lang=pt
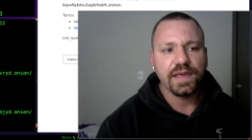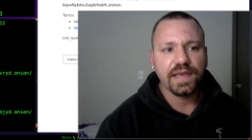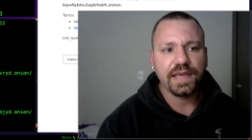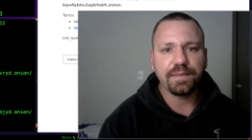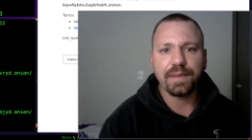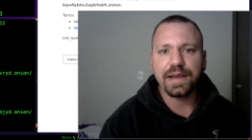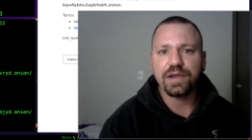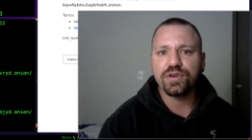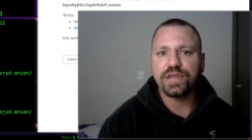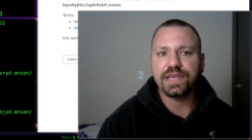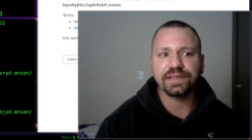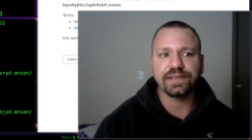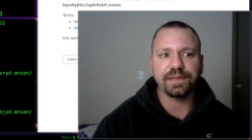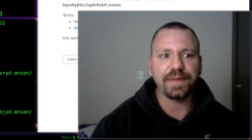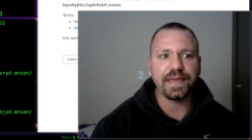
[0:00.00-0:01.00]
e a maioria
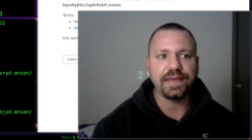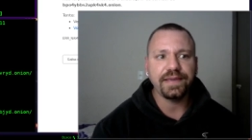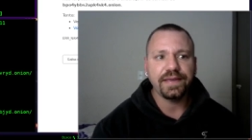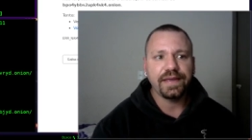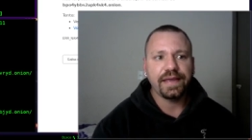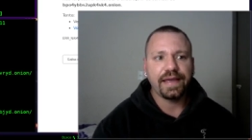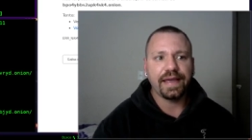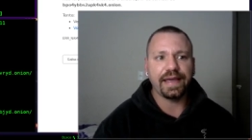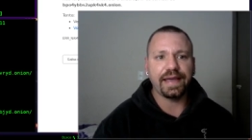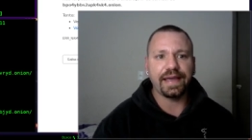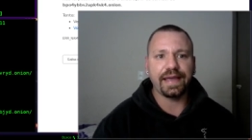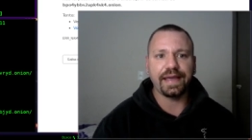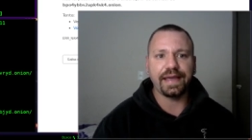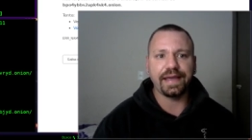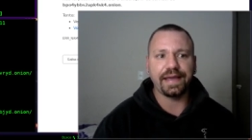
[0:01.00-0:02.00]
também
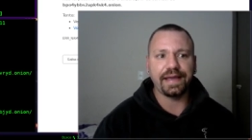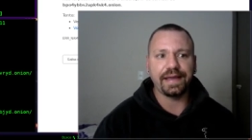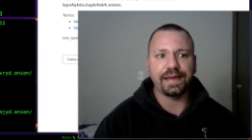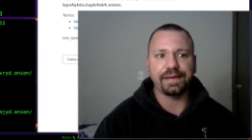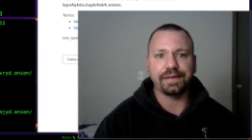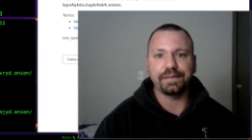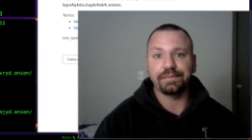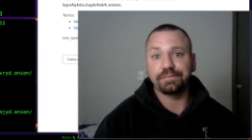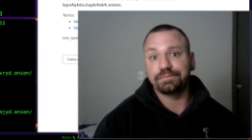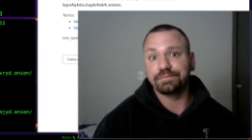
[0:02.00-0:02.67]
é,